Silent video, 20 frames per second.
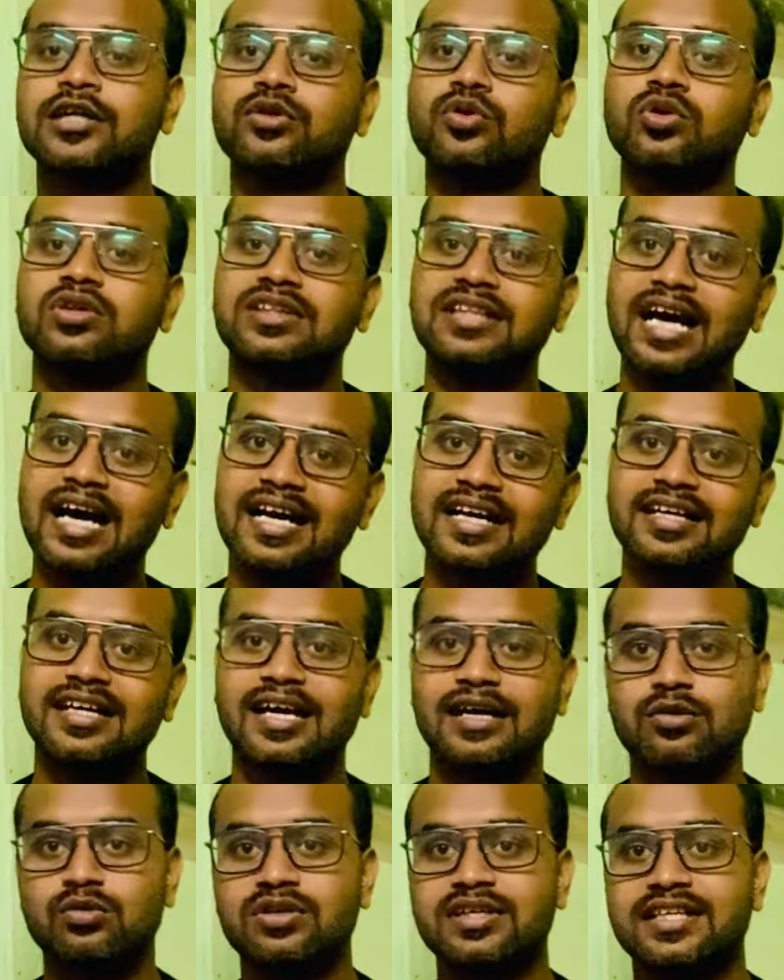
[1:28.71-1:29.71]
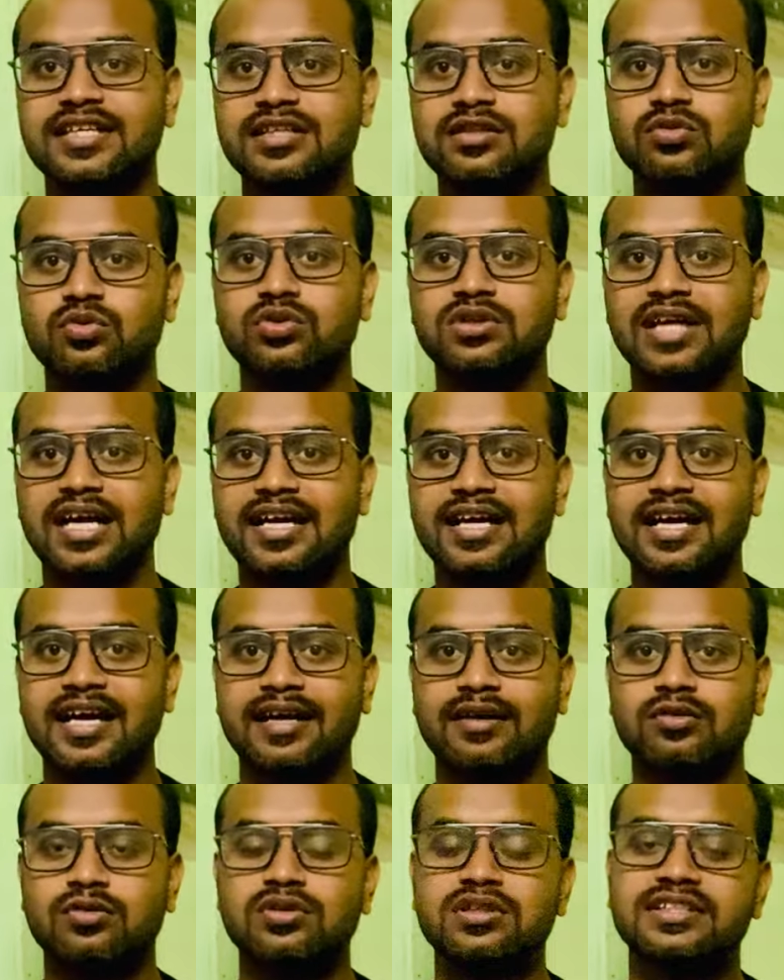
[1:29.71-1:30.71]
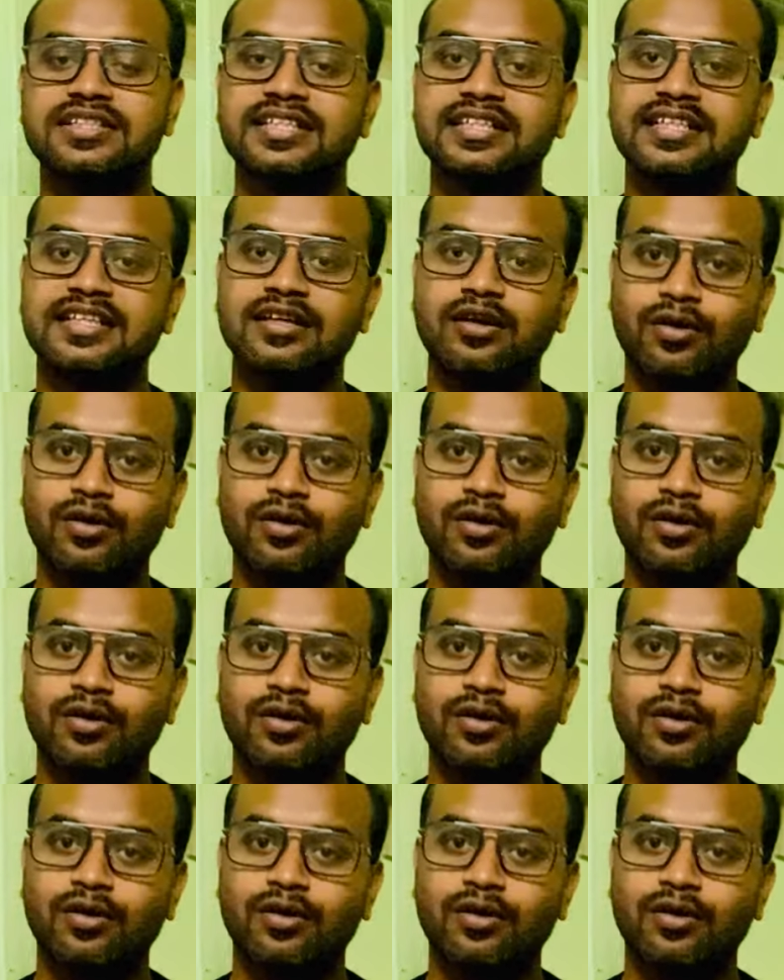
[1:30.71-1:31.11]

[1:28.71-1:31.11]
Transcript: তো তার কারণে কিন্তু তারা এখন যে